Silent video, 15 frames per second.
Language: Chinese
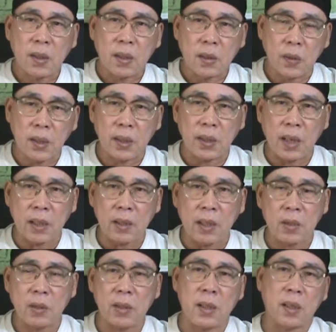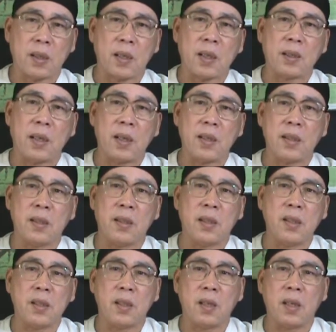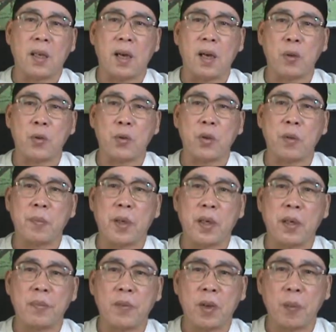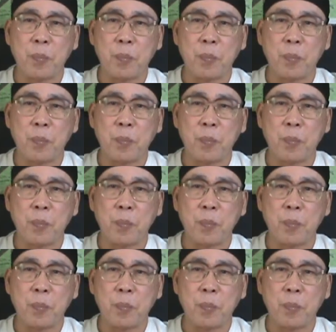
OK，他他就这样，他当然是年轻人很好学嘛哈，